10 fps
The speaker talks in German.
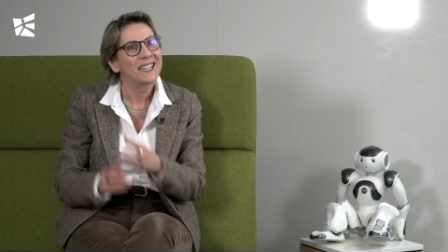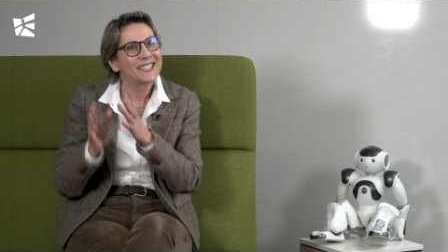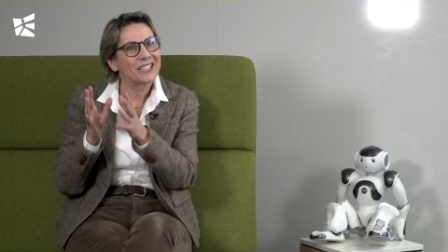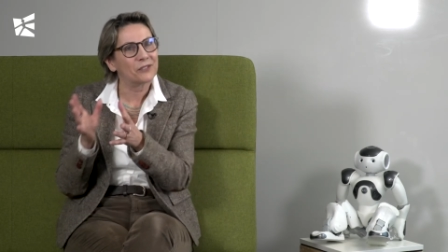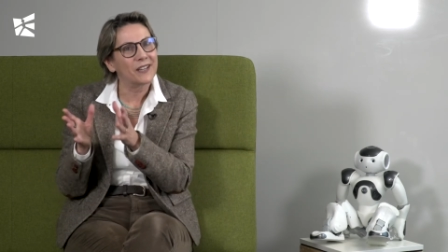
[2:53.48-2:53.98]

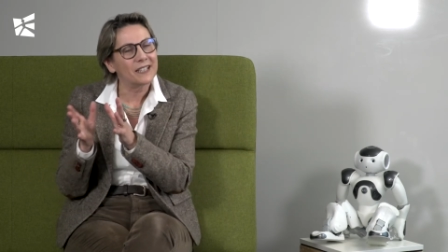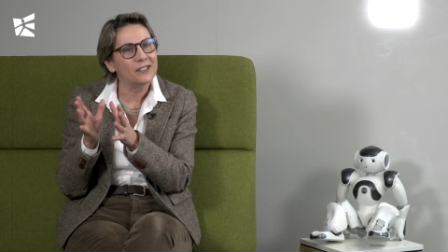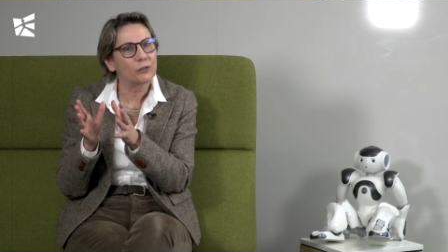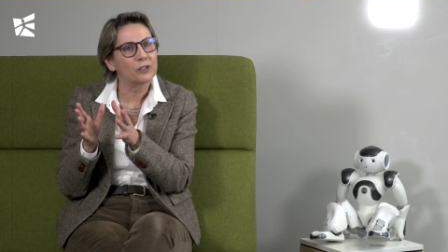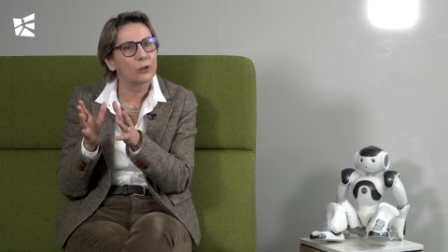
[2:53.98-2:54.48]
Das werden
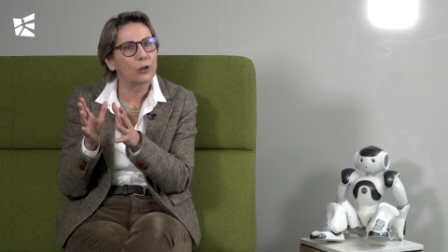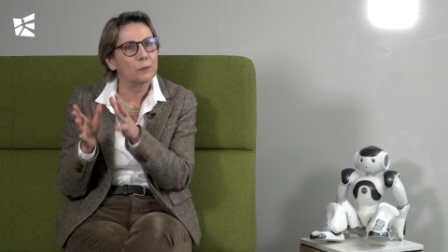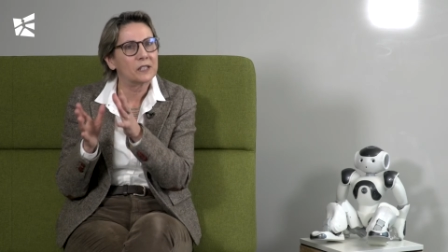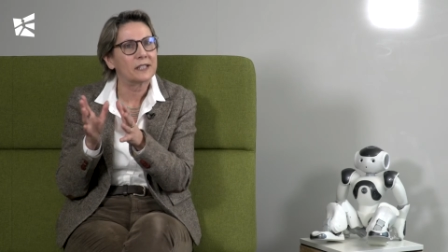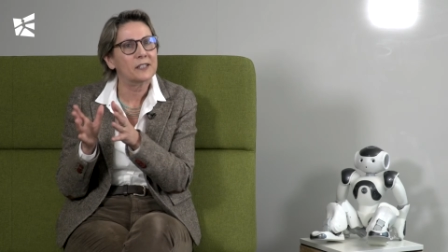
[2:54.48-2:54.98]
solche
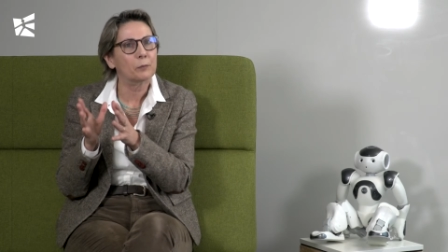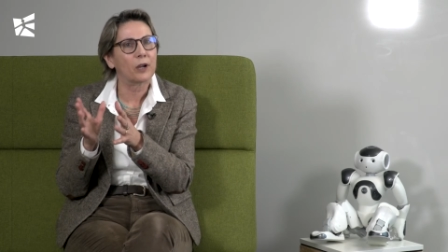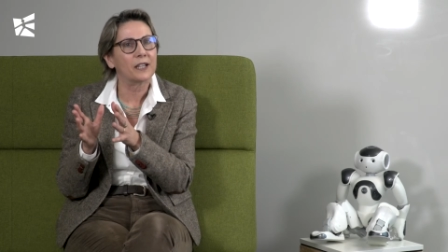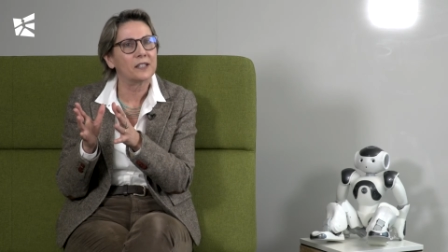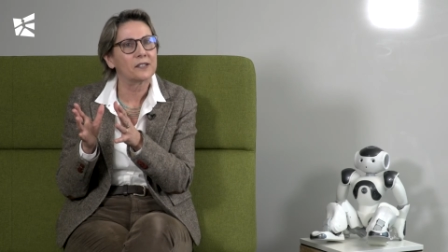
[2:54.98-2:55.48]

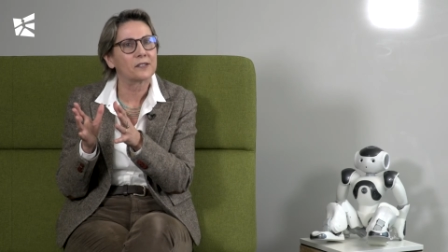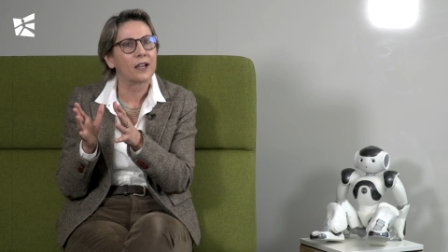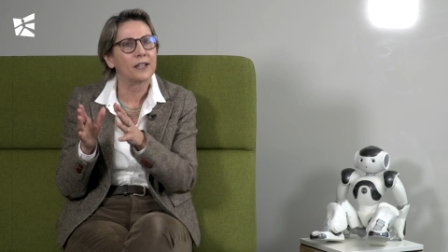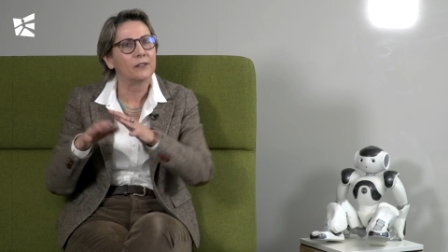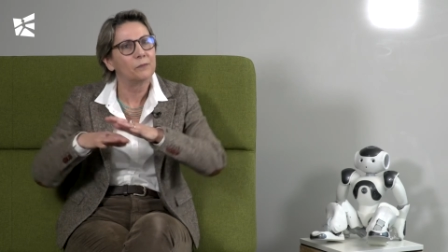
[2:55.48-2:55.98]
Kompetenzbereiche
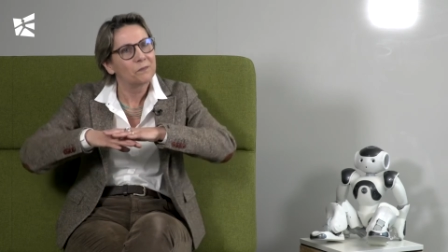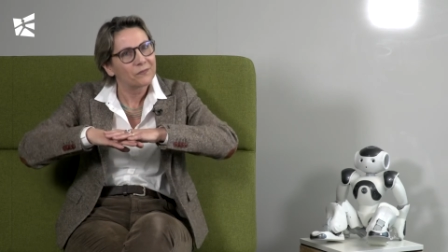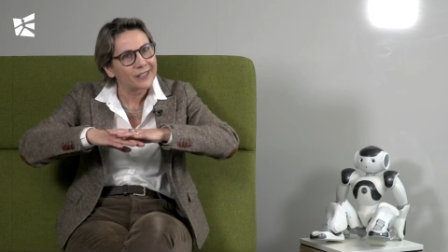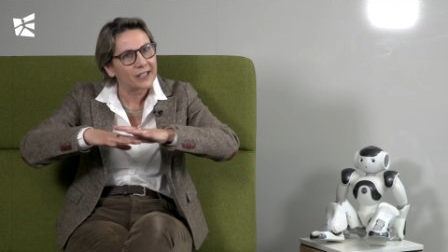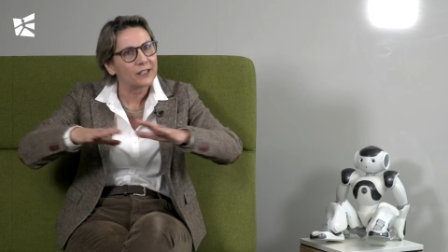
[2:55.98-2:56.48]

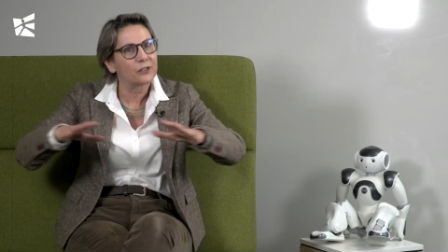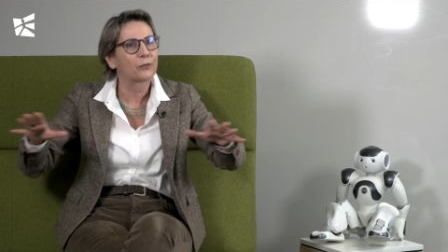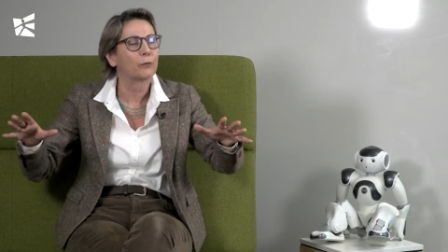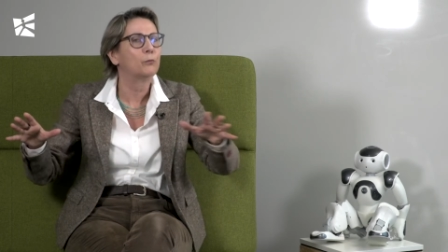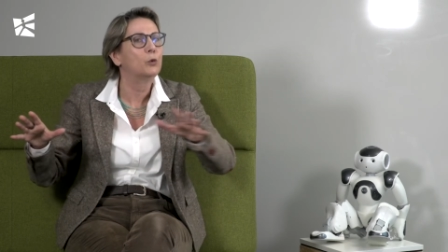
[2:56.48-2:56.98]
sein, da geht es
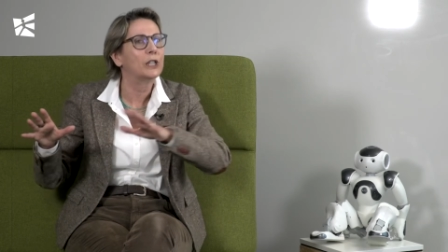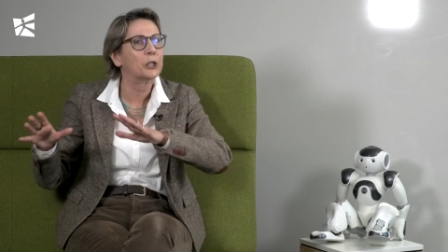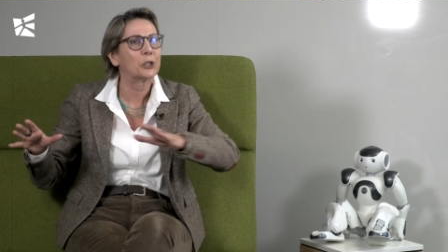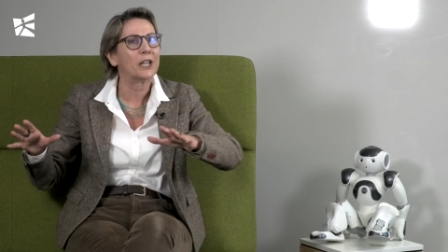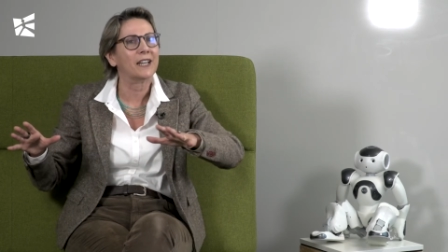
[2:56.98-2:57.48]

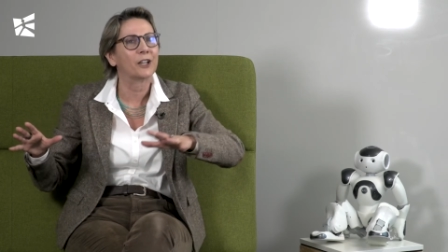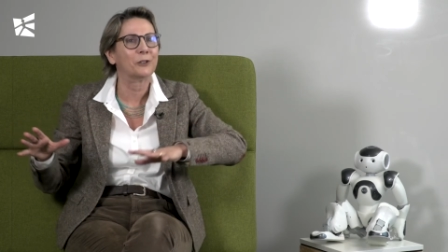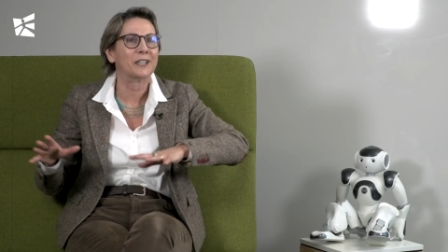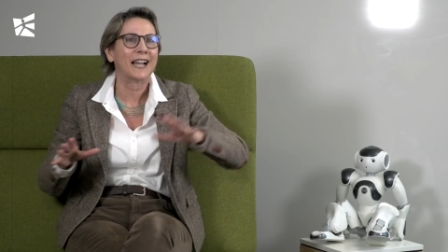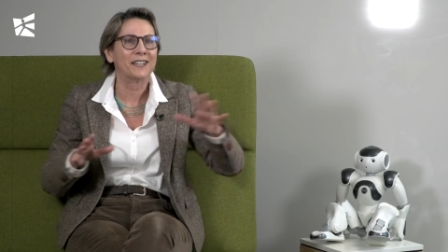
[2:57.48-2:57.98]
vermutlich schneller.
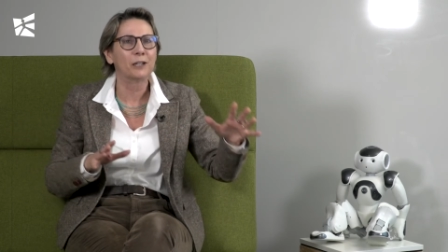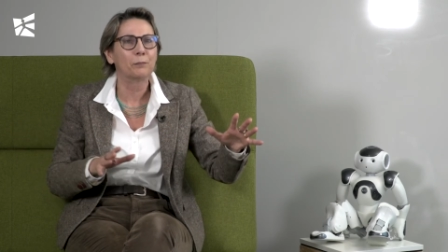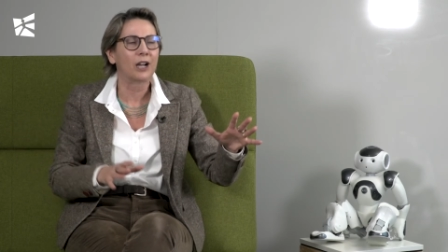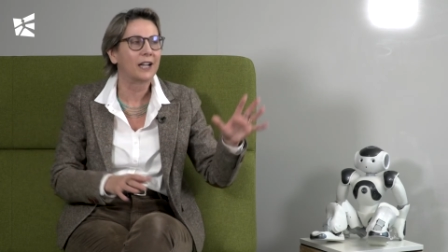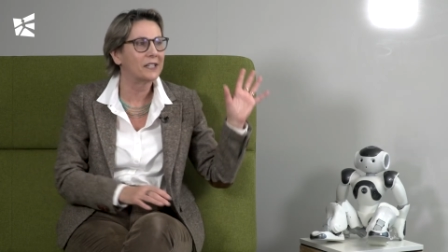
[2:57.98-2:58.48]
Und in anderen
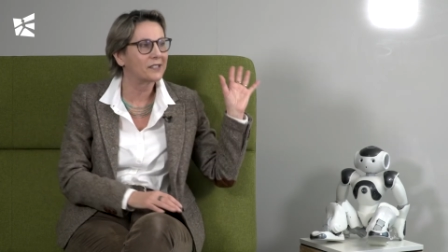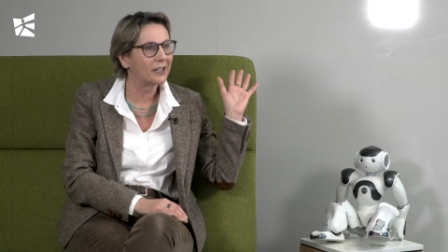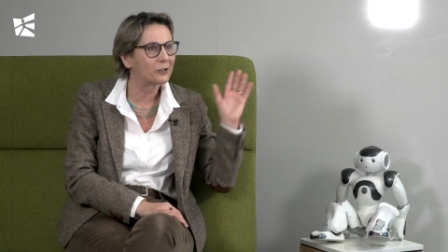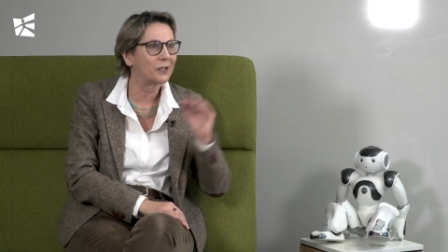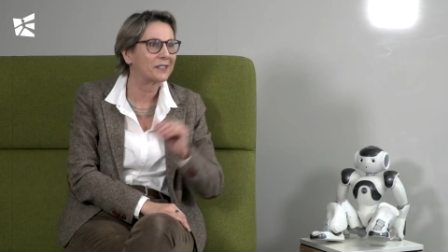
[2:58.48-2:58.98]
Bereichen,
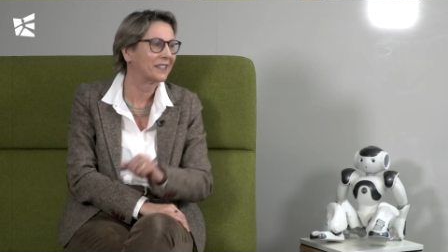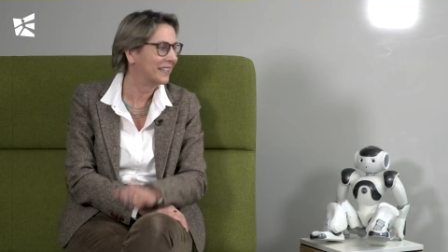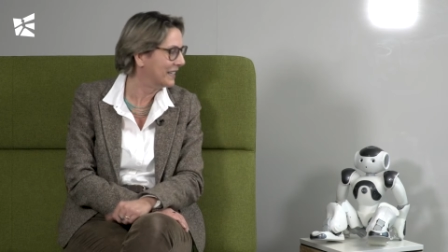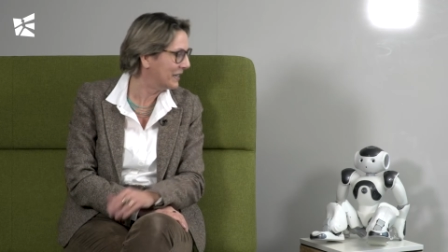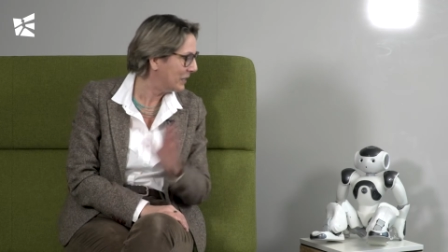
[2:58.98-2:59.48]
also jetzt
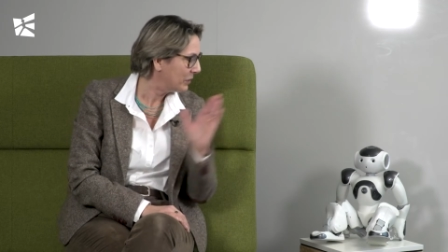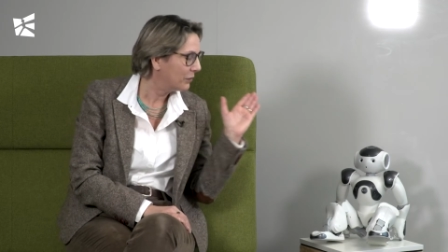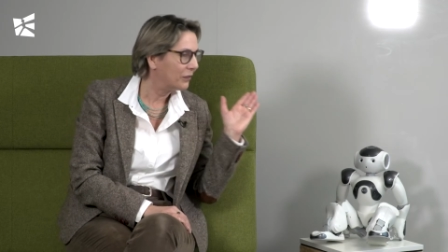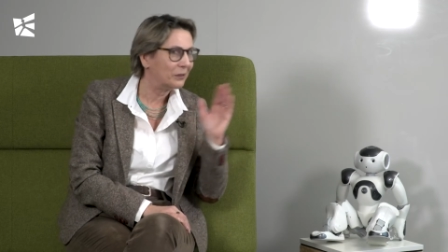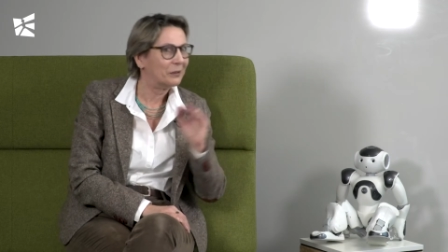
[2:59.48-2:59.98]

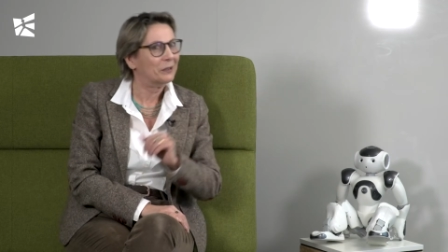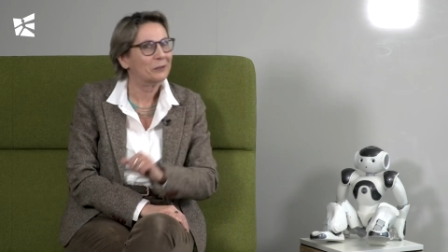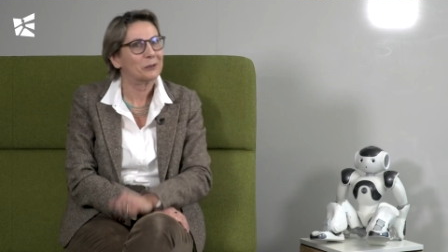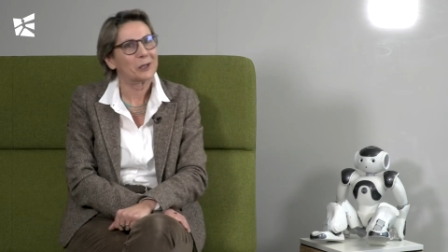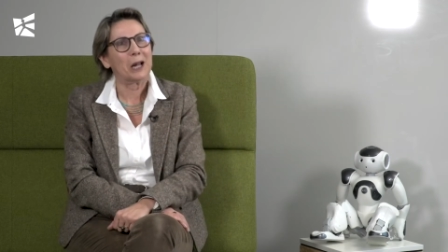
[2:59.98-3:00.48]
äh, die
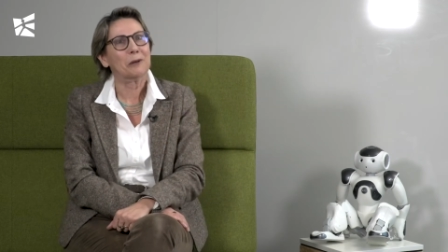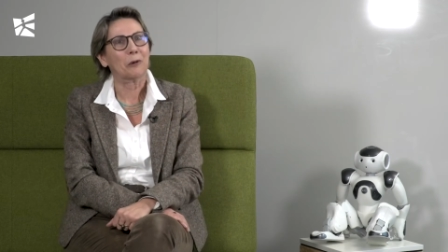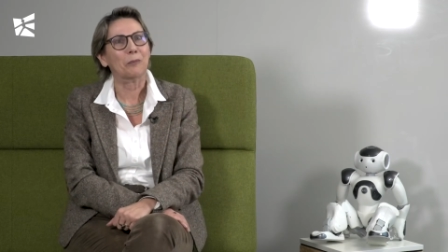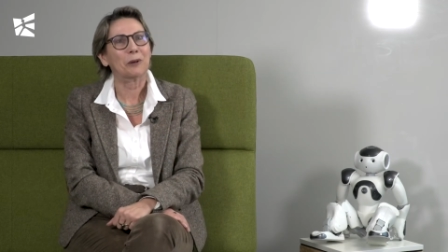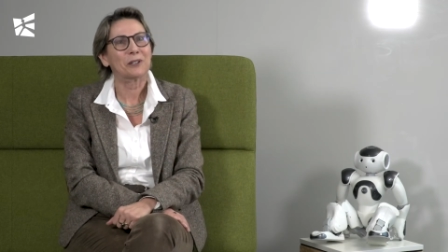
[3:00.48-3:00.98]
sozialen
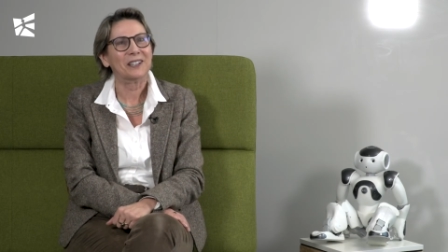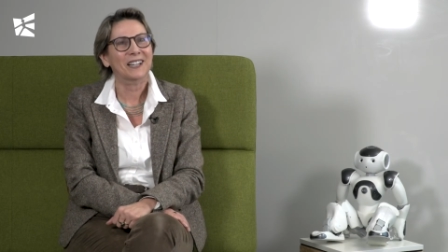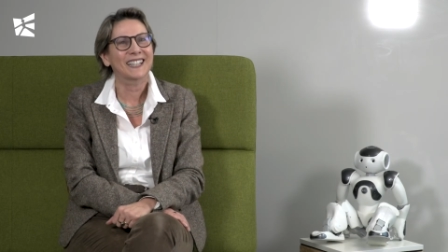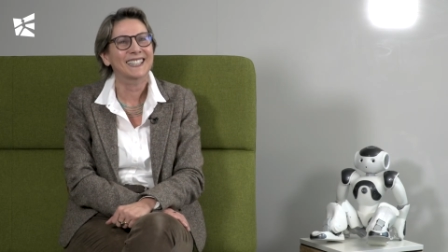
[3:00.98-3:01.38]
Roboter,